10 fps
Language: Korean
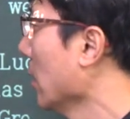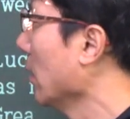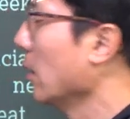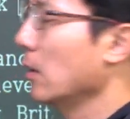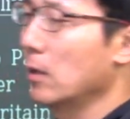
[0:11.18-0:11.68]

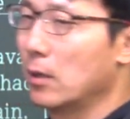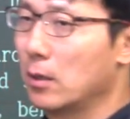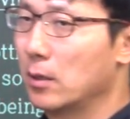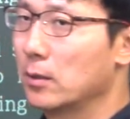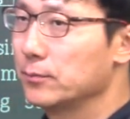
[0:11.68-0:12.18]
아,
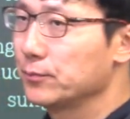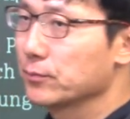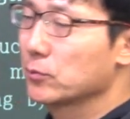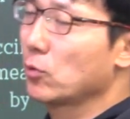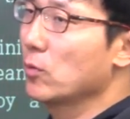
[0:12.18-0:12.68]

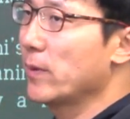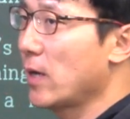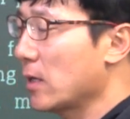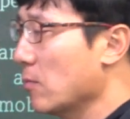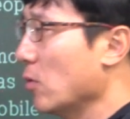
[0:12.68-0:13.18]
초코파이
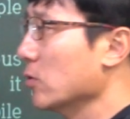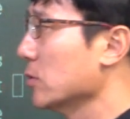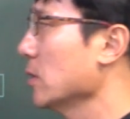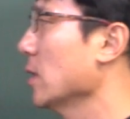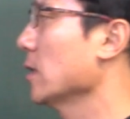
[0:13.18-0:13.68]
하나
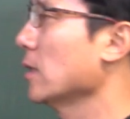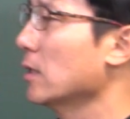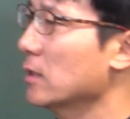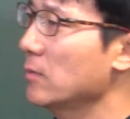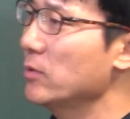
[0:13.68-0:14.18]
먹었으니까
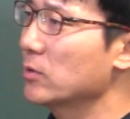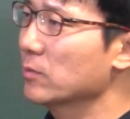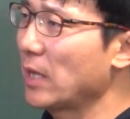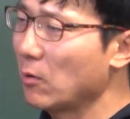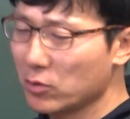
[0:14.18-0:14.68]
내가 힘이 지금
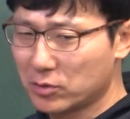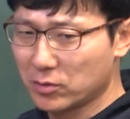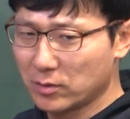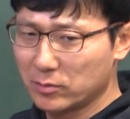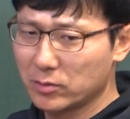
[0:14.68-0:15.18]
나고
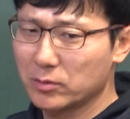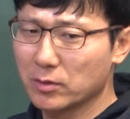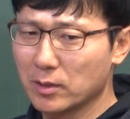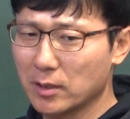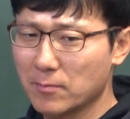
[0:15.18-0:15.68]
있어.
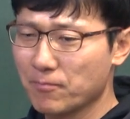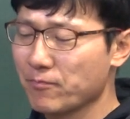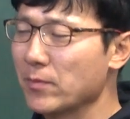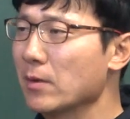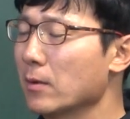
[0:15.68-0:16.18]
천천히.
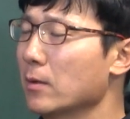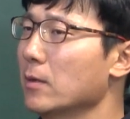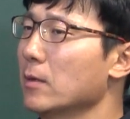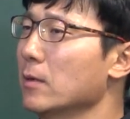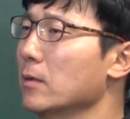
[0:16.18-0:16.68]

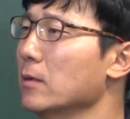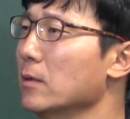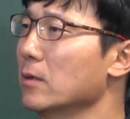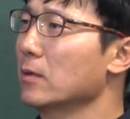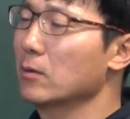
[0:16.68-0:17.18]

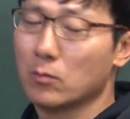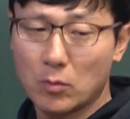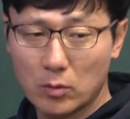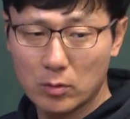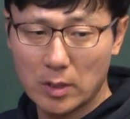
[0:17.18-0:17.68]
아,
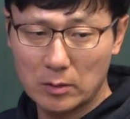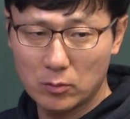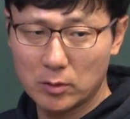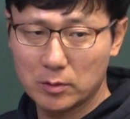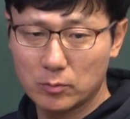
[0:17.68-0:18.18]
먹을 거
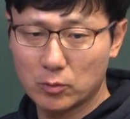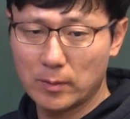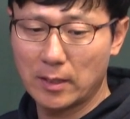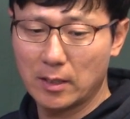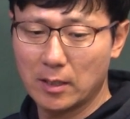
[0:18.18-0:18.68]
가져온 거 있으면 줘
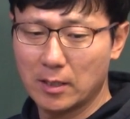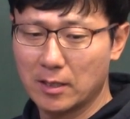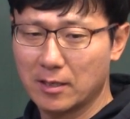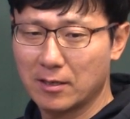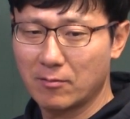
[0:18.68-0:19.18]
봐.
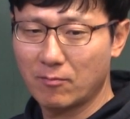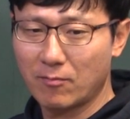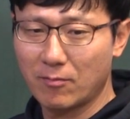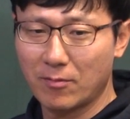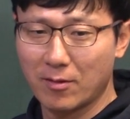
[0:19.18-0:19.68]

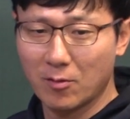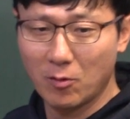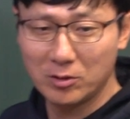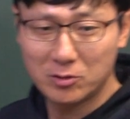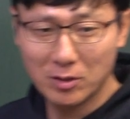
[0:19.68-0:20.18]

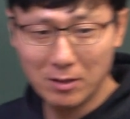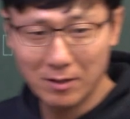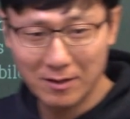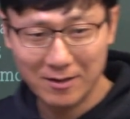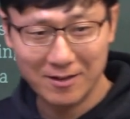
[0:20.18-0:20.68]
어,
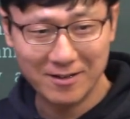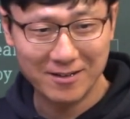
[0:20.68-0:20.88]
있어? 네.